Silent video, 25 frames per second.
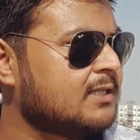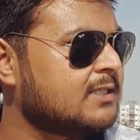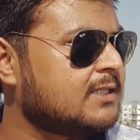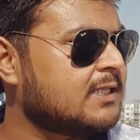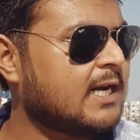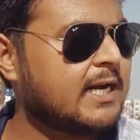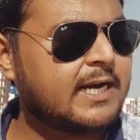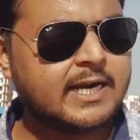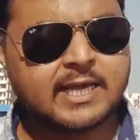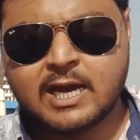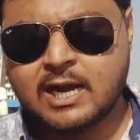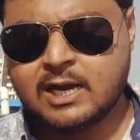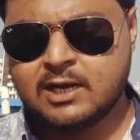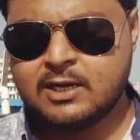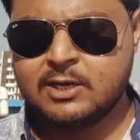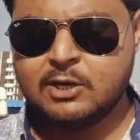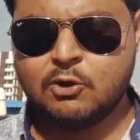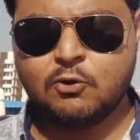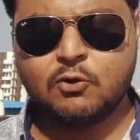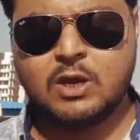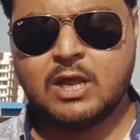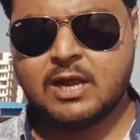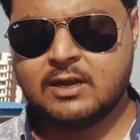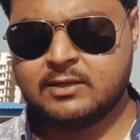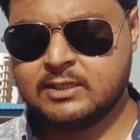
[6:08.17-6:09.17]
साढ़े आठ
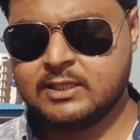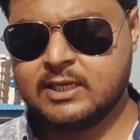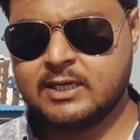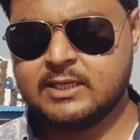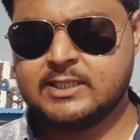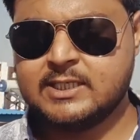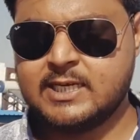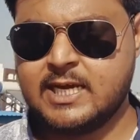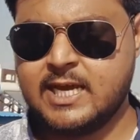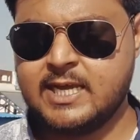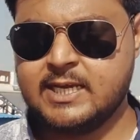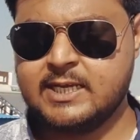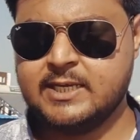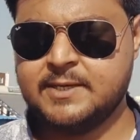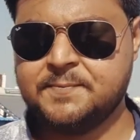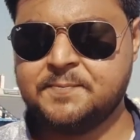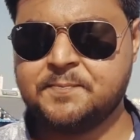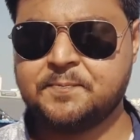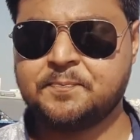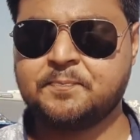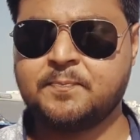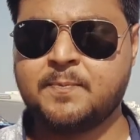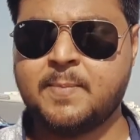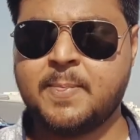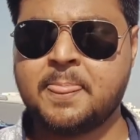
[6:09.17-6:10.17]
नौ लाख तक जाएगी
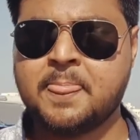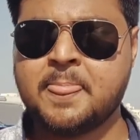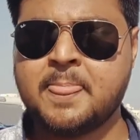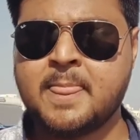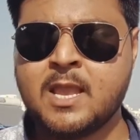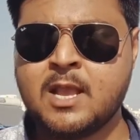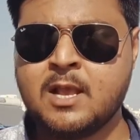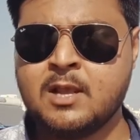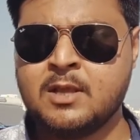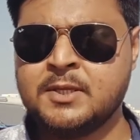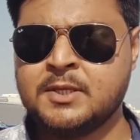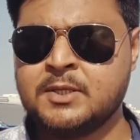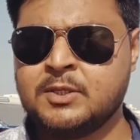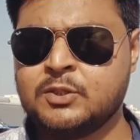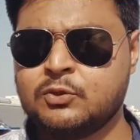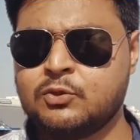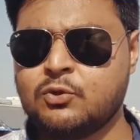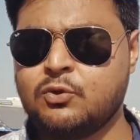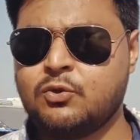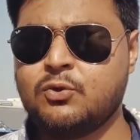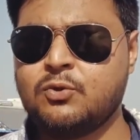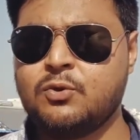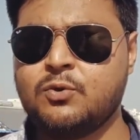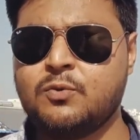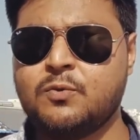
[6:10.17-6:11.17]
तो